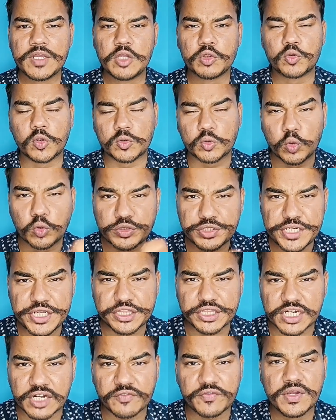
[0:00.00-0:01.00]
तो दूसरी
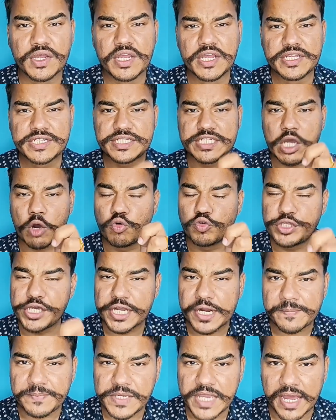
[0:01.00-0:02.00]
तरफ सऊदी
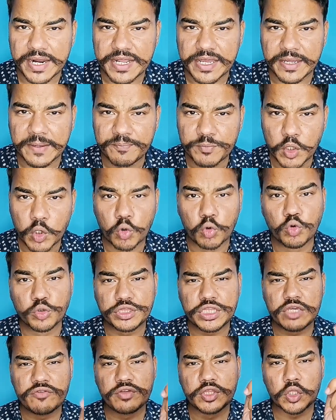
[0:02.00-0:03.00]
अरबिया ने
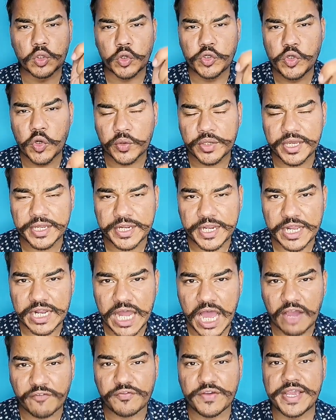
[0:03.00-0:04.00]
हूथी विद्रोहियों के
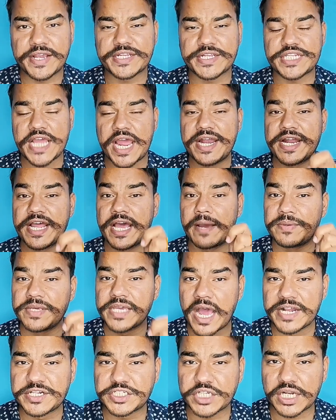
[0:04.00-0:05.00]
खिलाफ एक सैन्य
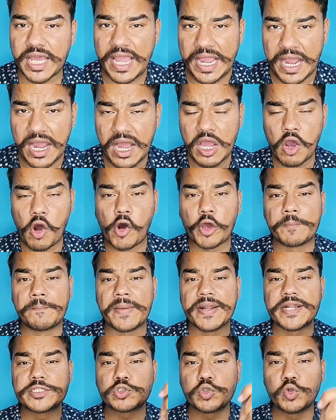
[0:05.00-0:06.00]
अभियान चलाया और
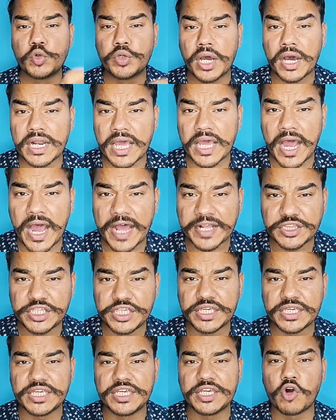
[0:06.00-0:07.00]
मंसूर अल हादी
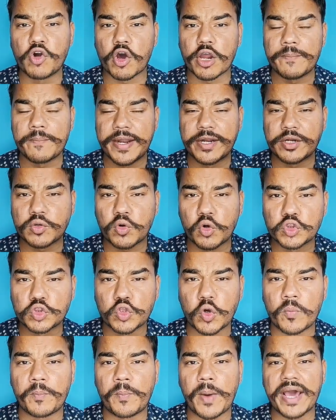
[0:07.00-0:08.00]
की गवर्नमेंट को
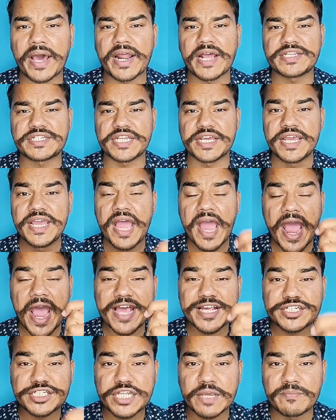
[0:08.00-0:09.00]
दोबारा से
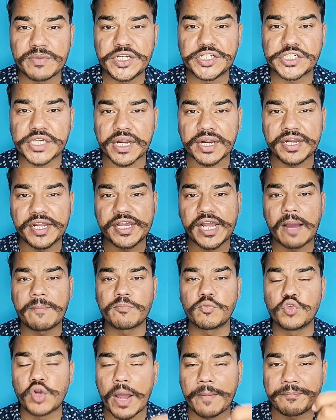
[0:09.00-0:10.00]
एस्टेब्लिश करने का
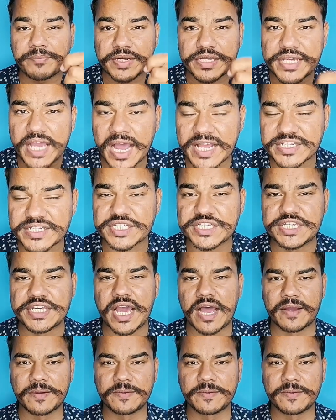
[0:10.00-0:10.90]
पूरा प्रयास किया